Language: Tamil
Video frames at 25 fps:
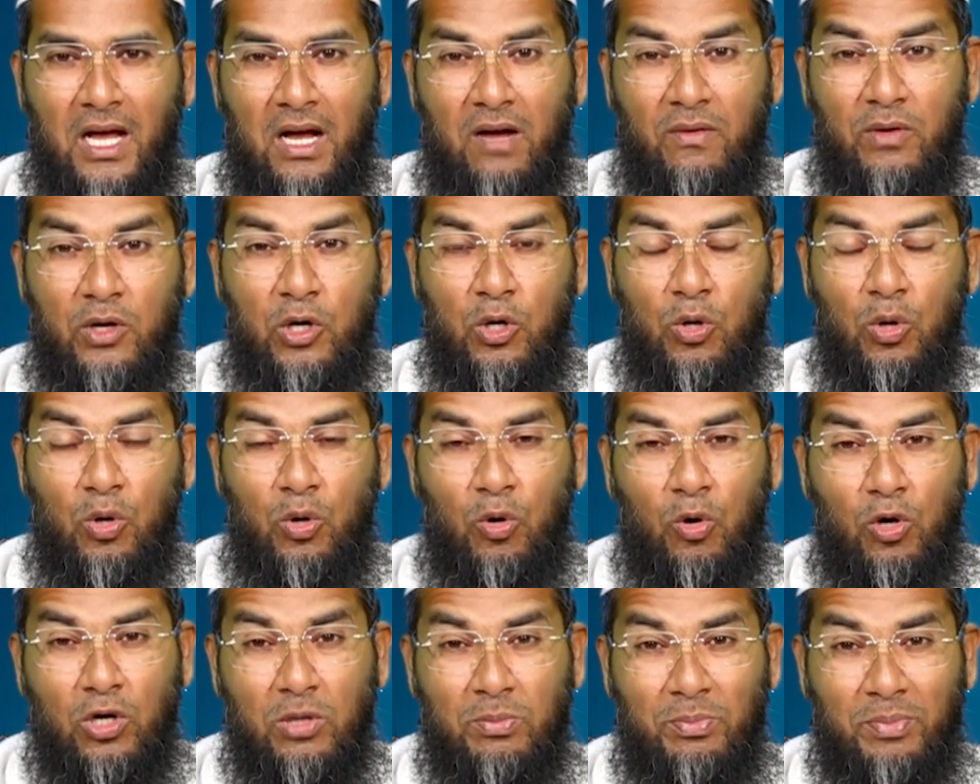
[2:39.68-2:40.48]

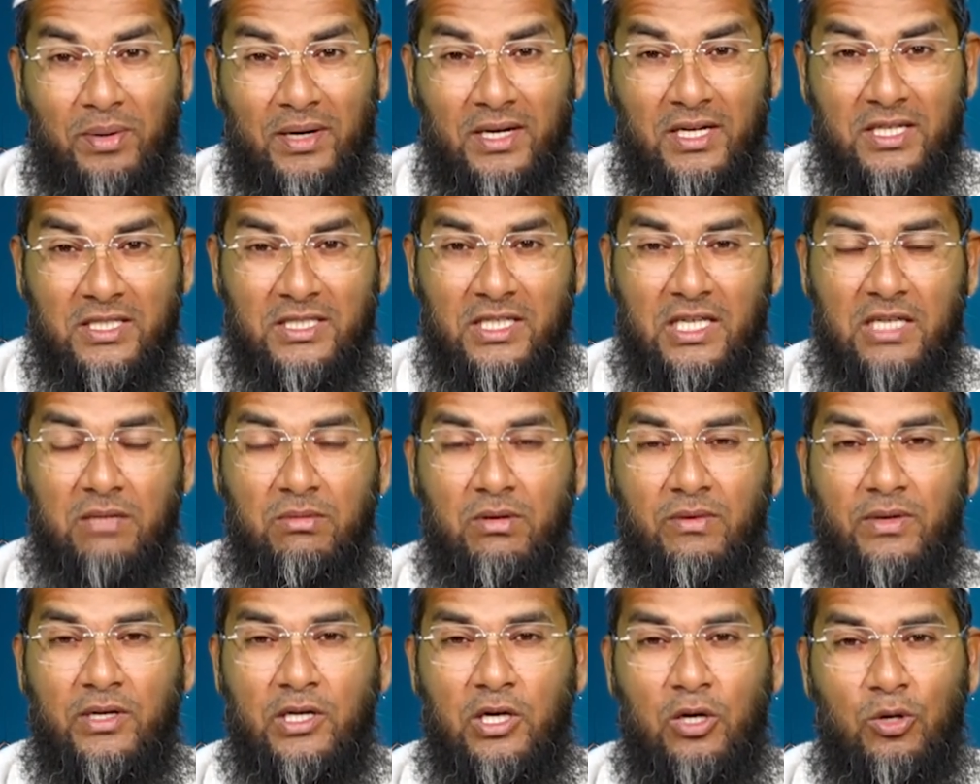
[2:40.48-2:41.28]
அவர்களோடு பணி
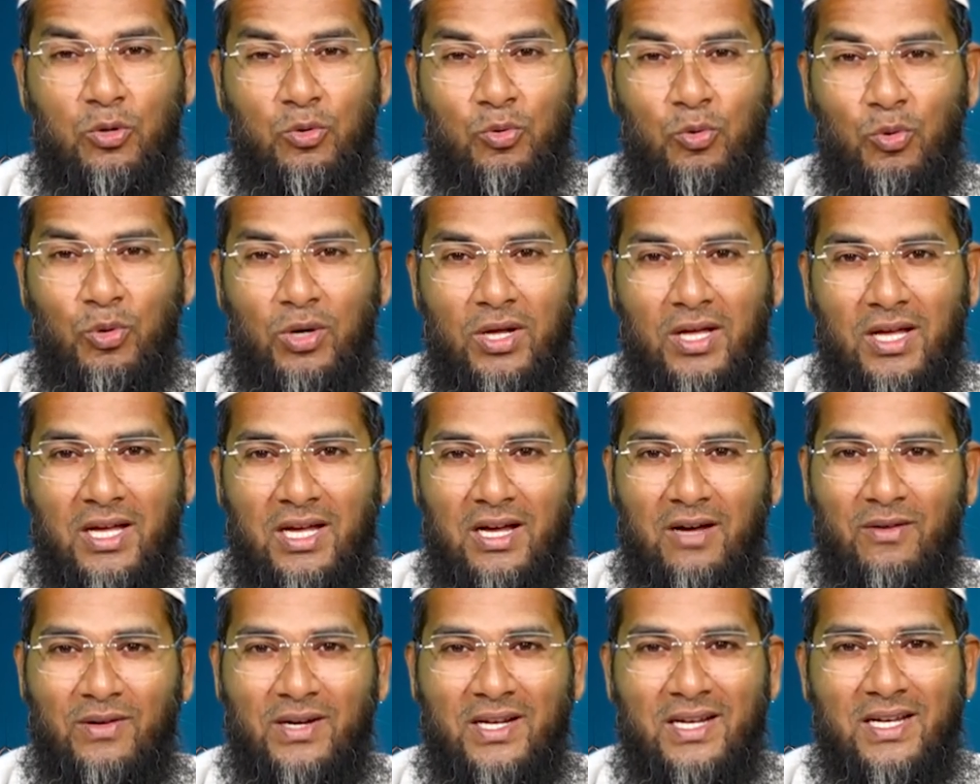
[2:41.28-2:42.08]
செய்பவர்கள் கூட
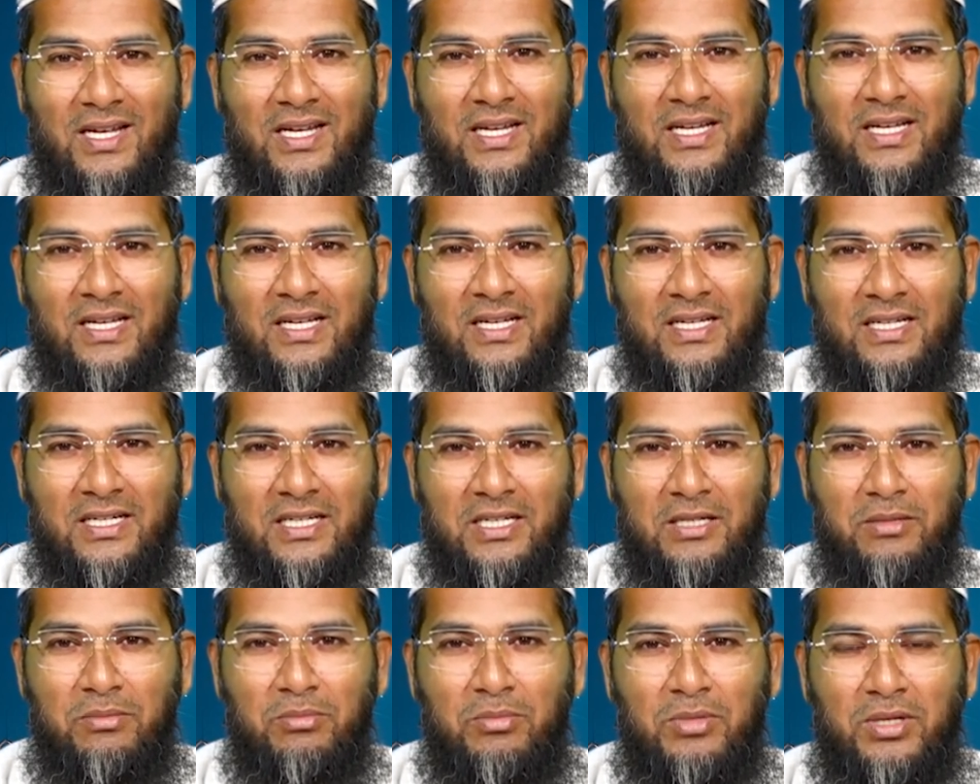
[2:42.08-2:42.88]
அவரை
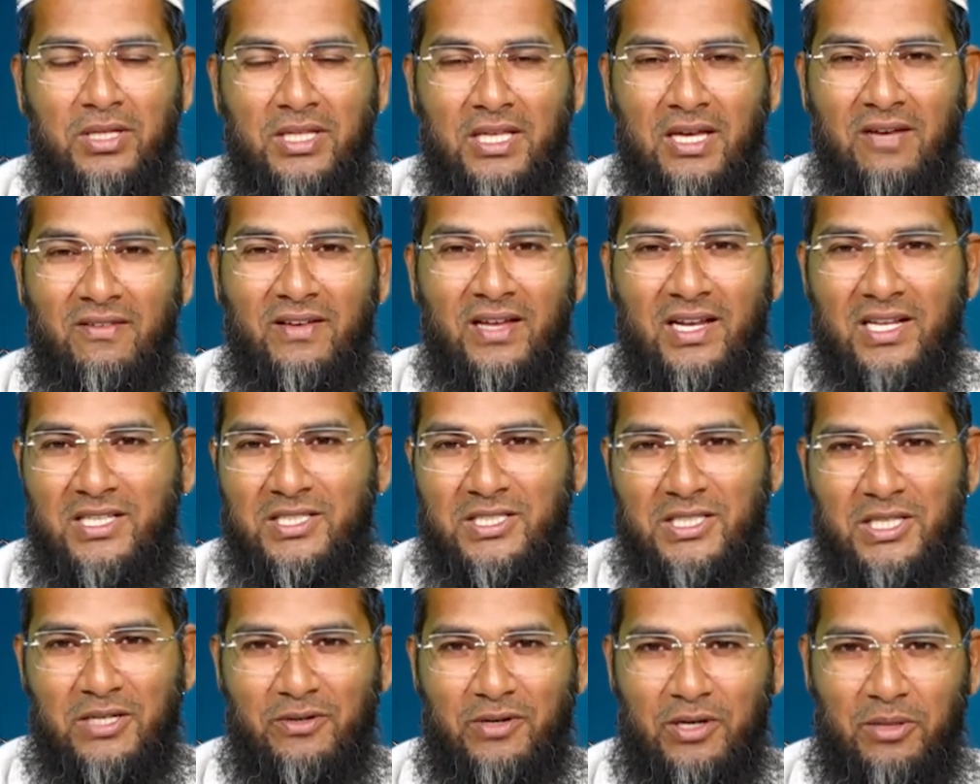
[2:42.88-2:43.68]
நிம்மதியாக வேலை
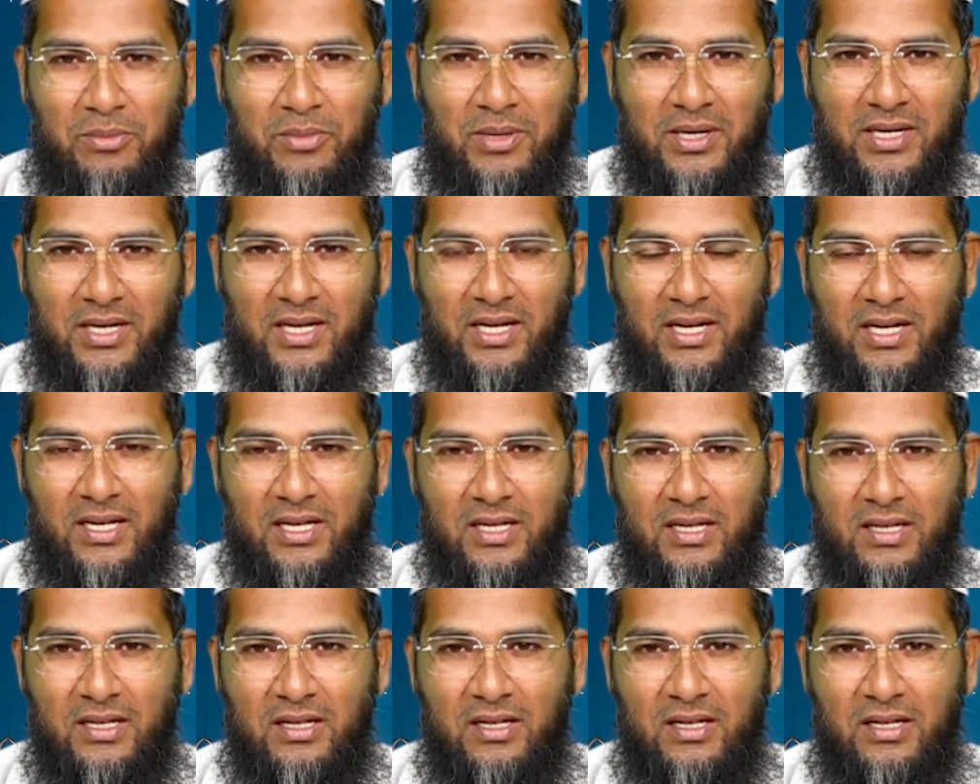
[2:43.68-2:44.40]
செய்ய விட மாட்டாங்க